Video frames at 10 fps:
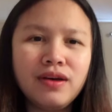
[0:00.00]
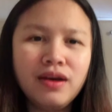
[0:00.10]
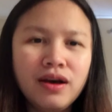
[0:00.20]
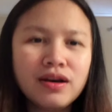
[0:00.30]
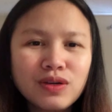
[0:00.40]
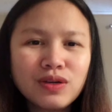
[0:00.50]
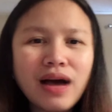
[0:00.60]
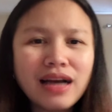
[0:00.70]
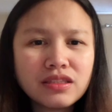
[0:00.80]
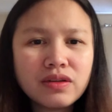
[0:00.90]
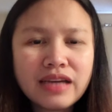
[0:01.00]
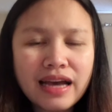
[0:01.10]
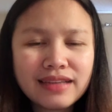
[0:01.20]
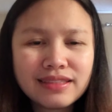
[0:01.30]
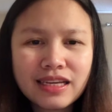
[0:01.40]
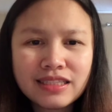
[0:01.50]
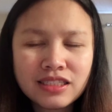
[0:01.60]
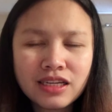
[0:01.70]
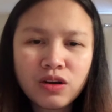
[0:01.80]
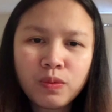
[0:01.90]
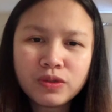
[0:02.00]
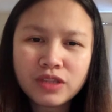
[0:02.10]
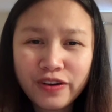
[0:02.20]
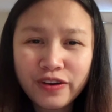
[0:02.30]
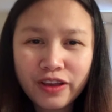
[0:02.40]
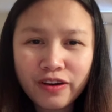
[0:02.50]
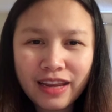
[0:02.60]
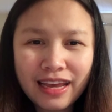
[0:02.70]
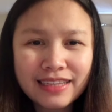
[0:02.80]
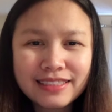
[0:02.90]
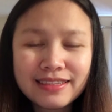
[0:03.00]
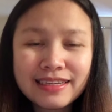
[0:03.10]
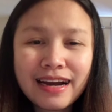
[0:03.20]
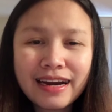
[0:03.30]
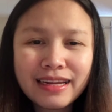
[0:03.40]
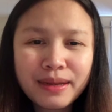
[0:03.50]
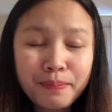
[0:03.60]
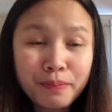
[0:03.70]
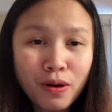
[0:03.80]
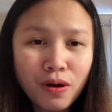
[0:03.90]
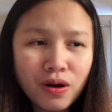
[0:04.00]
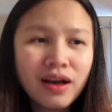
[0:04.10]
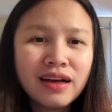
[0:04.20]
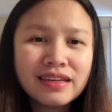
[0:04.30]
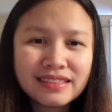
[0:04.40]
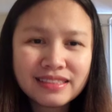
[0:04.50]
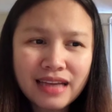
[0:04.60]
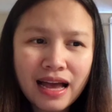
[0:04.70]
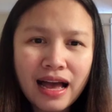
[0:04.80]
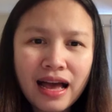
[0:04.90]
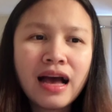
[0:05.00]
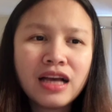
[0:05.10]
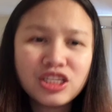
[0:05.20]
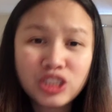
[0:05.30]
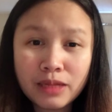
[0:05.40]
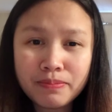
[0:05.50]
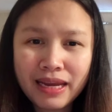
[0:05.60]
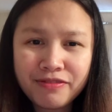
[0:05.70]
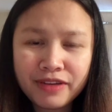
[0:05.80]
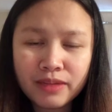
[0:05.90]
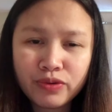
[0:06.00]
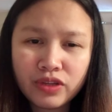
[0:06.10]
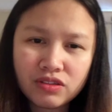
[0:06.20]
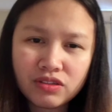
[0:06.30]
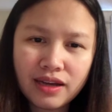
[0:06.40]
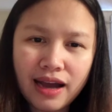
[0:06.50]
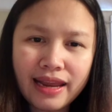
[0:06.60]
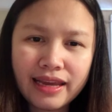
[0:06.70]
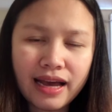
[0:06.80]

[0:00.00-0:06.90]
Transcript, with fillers: So, actually guys, ang isi-share ko po sa inyo ngayon is regarding po sa child benefit po dito sa Canada.